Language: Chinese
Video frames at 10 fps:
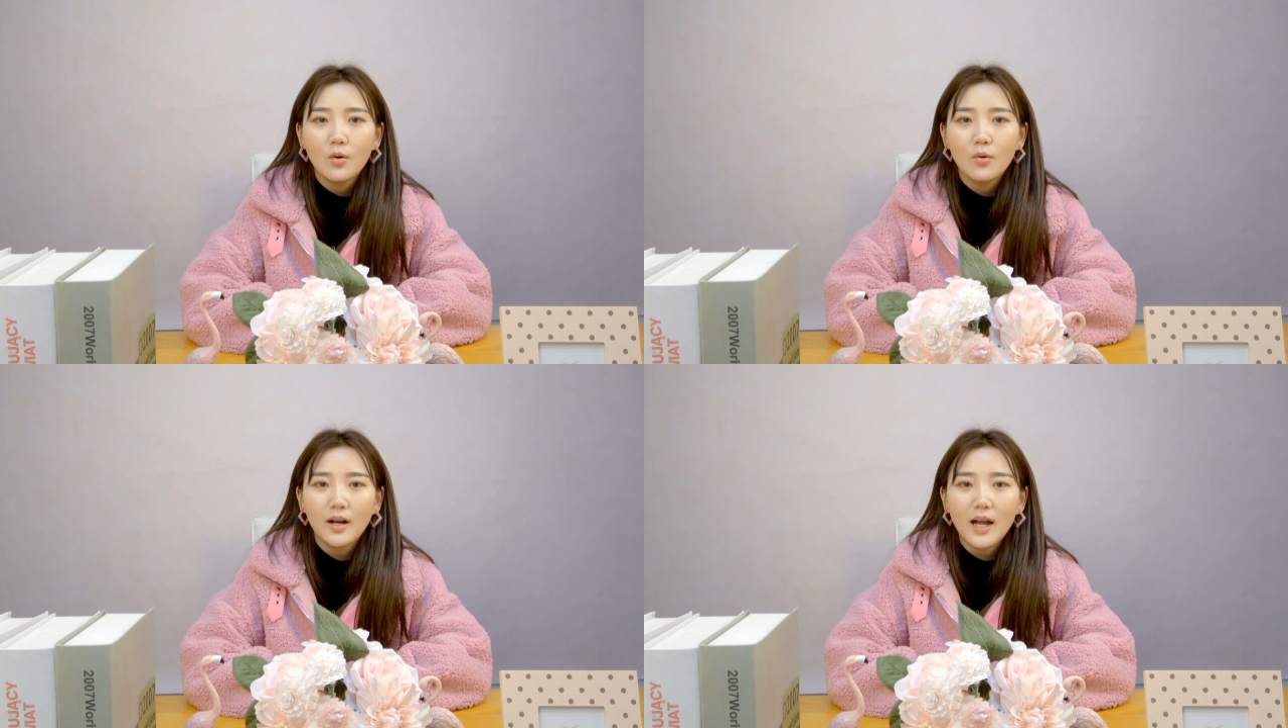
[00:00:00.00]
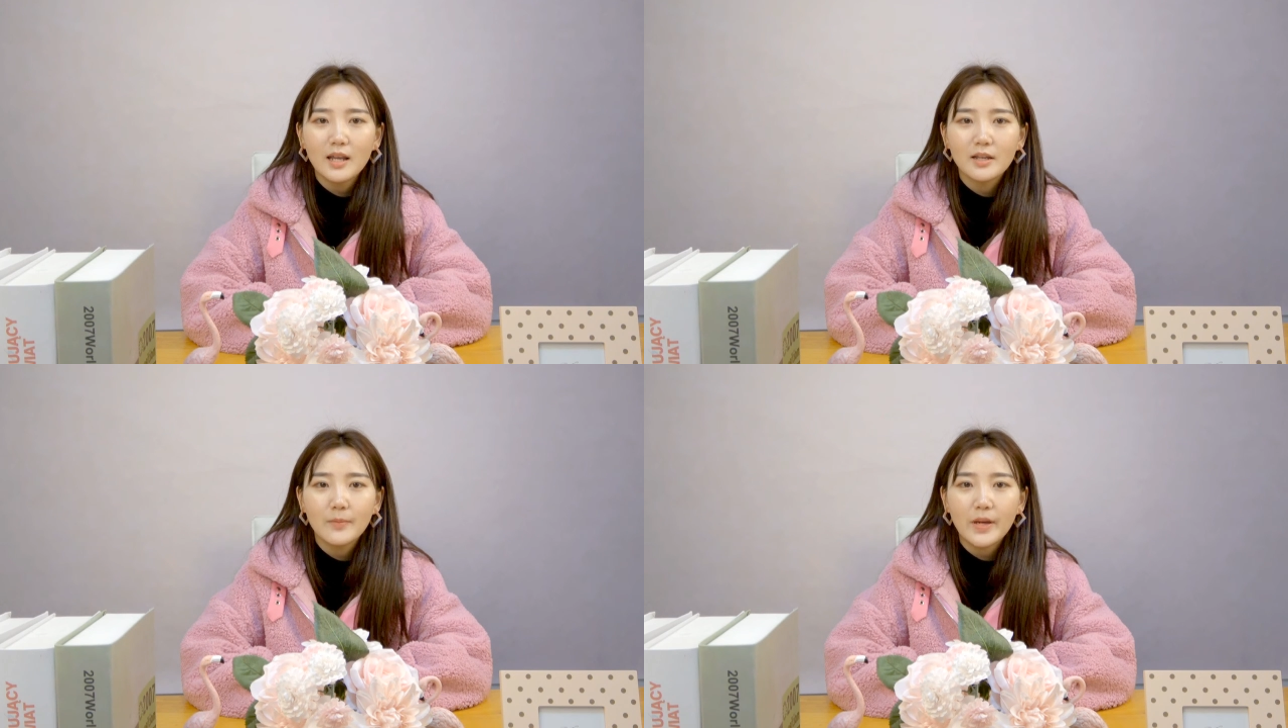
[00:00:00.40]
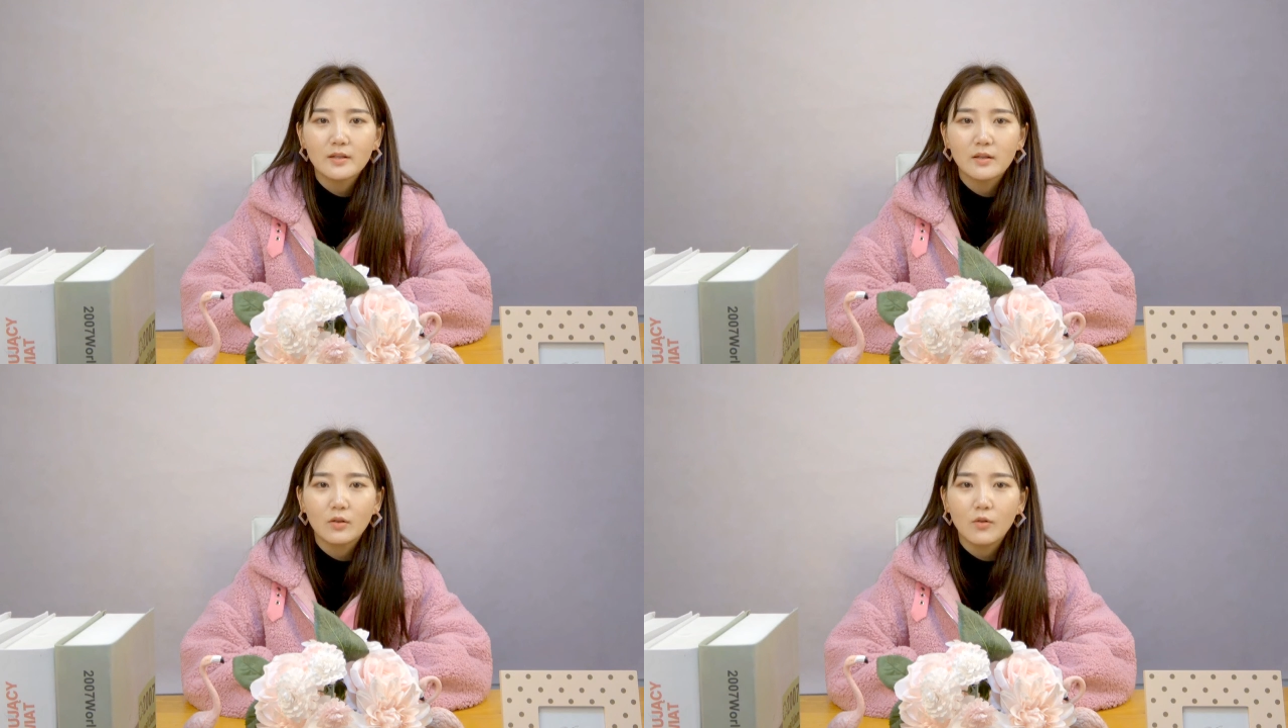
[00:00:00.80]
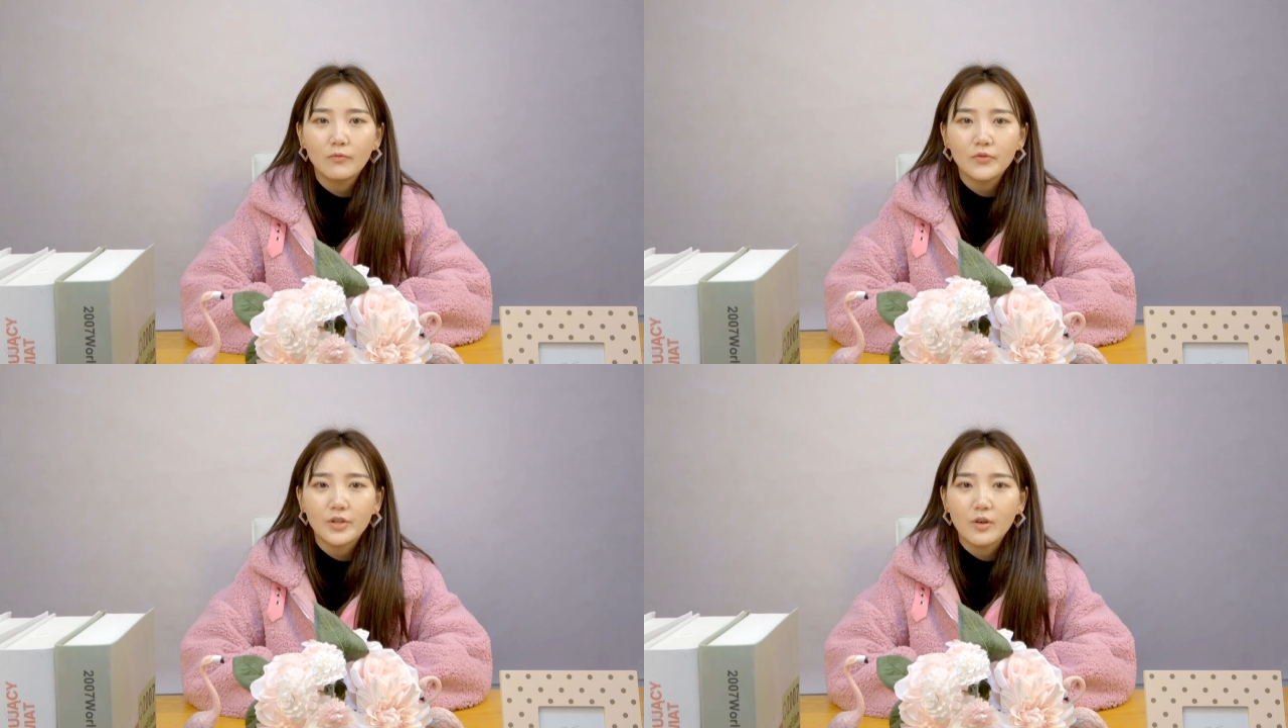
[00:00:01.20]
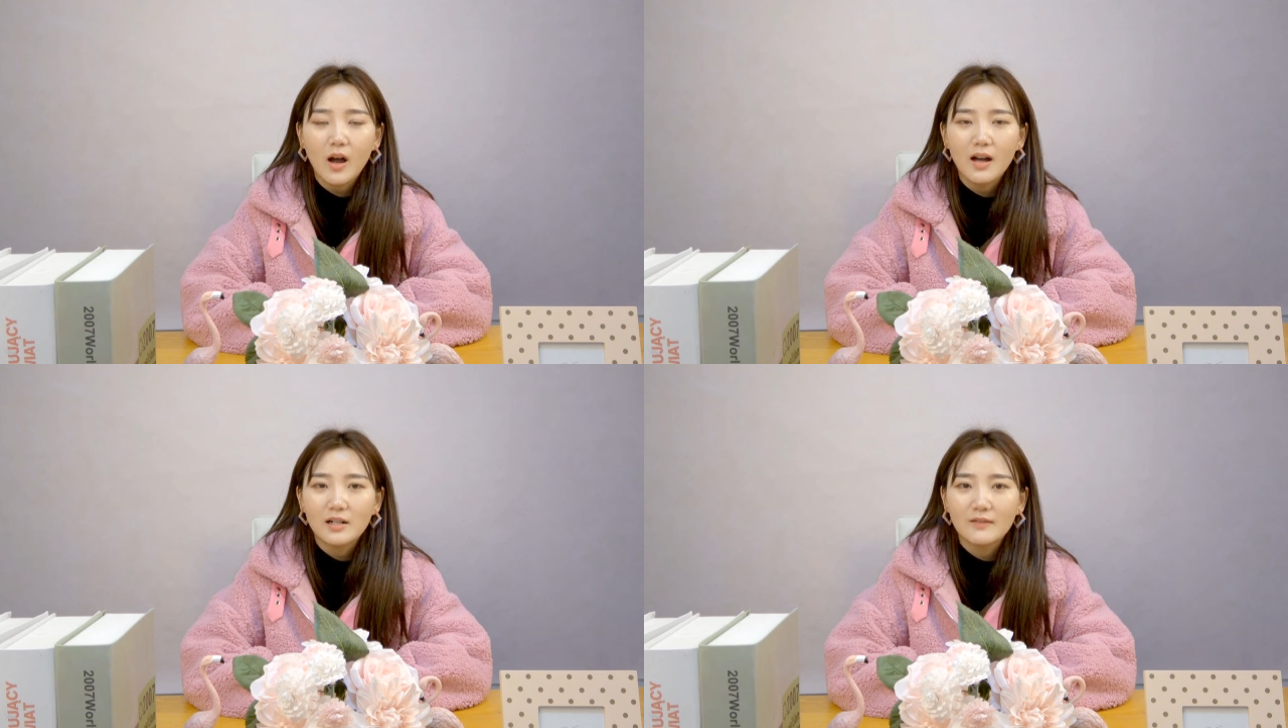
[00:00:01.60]
我干了一辈子的工，只有
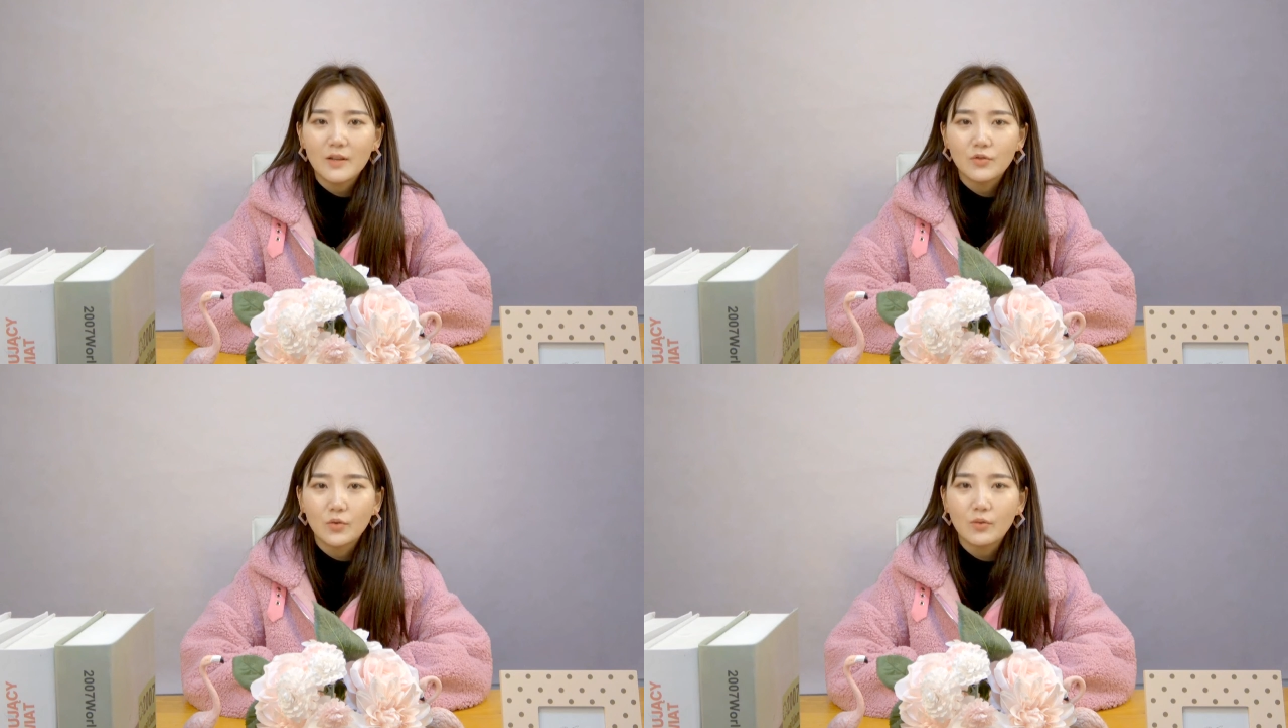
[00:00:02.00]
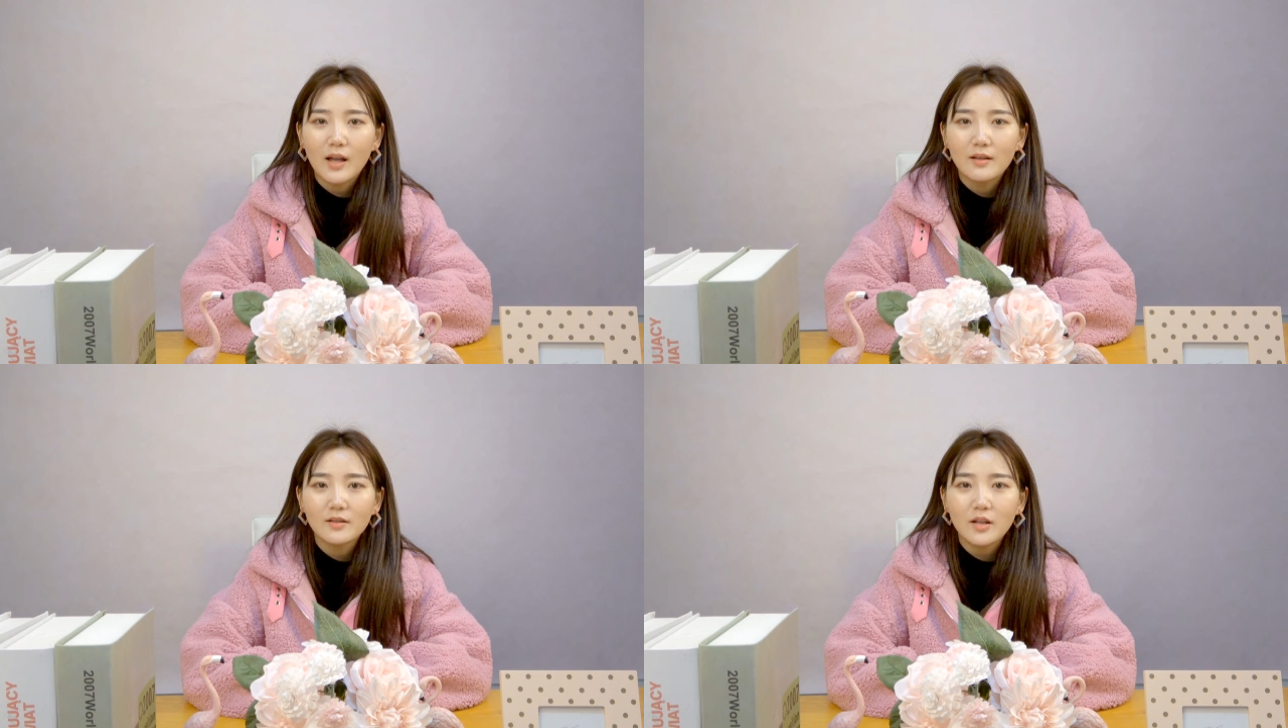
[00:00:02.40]
二十万存款，